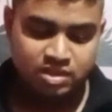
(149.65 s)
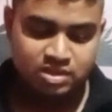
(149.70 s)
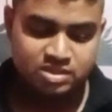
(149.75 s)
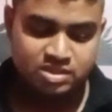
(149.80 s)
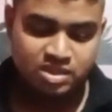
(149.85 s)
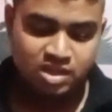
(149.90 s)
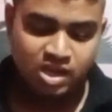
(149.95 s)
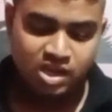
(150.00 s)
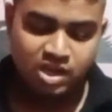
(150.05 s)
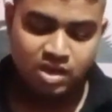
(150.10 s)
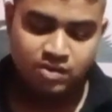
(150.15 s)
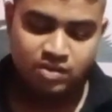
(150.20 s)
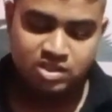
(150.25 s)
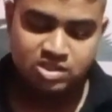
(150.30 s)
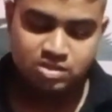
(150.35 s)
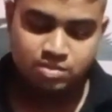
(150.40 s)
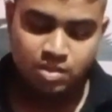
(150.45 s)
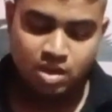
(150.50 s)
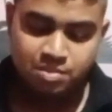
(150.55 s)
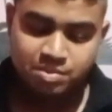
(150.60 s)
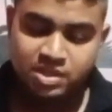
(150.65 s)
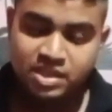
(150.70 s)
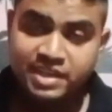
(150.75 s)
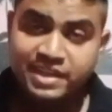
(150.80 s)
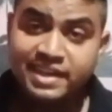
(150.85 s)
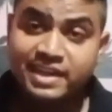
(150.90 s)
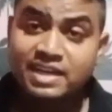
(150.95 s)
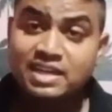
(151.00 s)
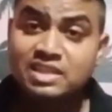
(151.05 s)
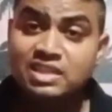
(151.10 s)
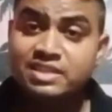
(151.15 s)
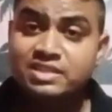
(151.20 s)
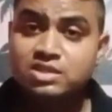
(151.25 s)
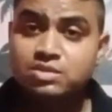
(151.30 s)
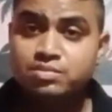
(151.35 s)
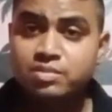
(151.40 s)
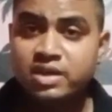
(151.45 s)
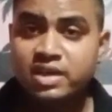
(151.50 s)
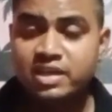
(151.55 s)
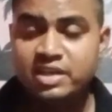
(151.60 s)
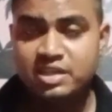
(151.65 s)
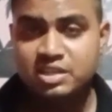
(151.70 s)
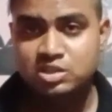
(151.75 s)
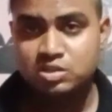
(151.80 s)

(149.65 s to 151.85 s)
इसके अलावा इसमें आपकी इंग्लिश में